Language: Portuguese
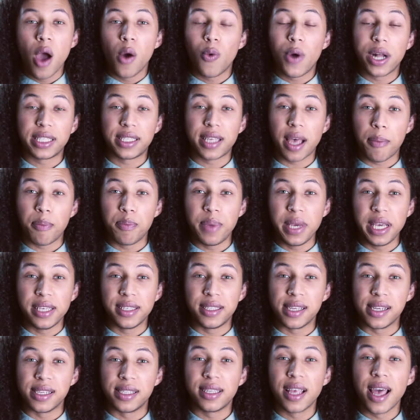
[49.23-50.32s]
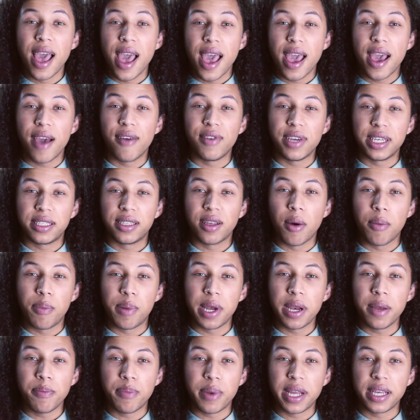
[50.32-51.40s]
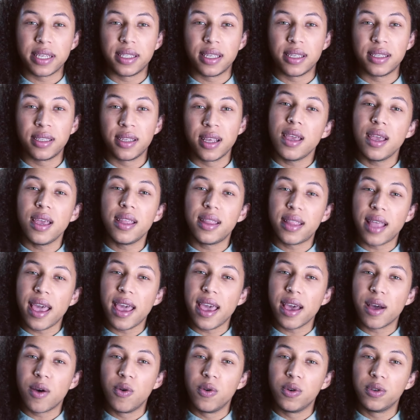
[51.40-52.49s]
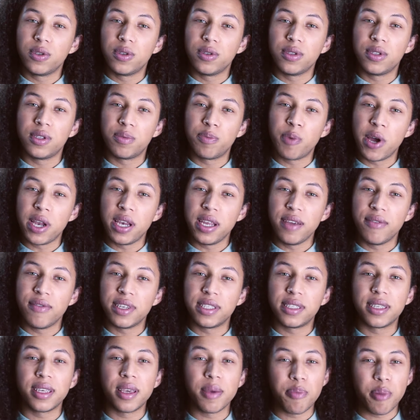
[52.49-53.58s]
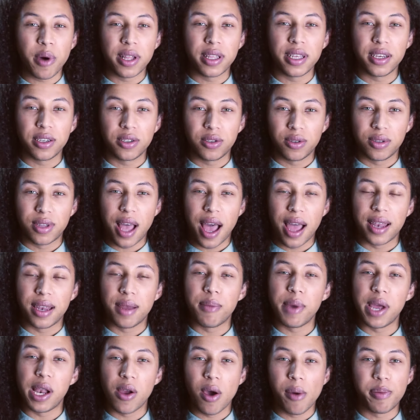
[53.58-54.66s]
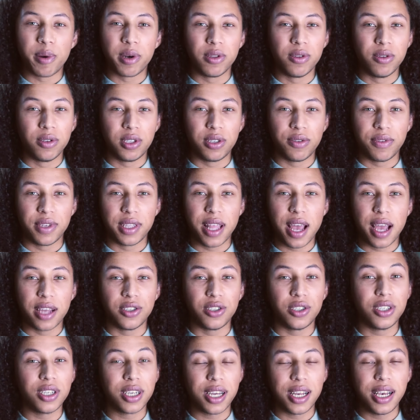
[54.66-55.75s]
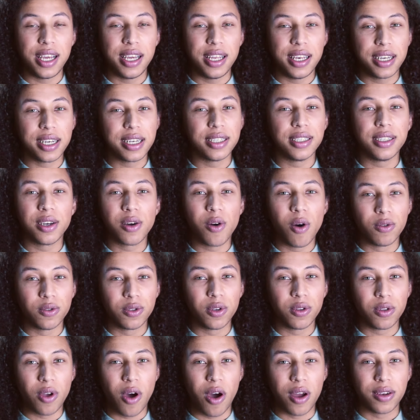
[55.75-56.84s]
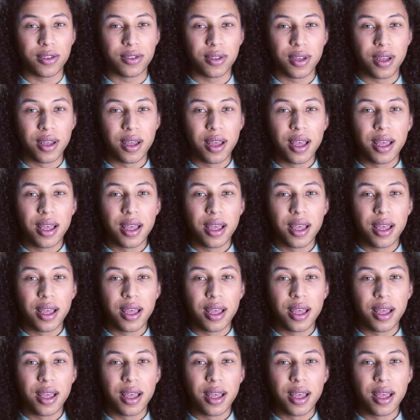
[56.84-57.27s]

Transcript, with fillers: WhatsApp Business é a versão para empresas e tem recursos disponíveis que podem ajudar na melhor produtividade de clínicas e consultórios,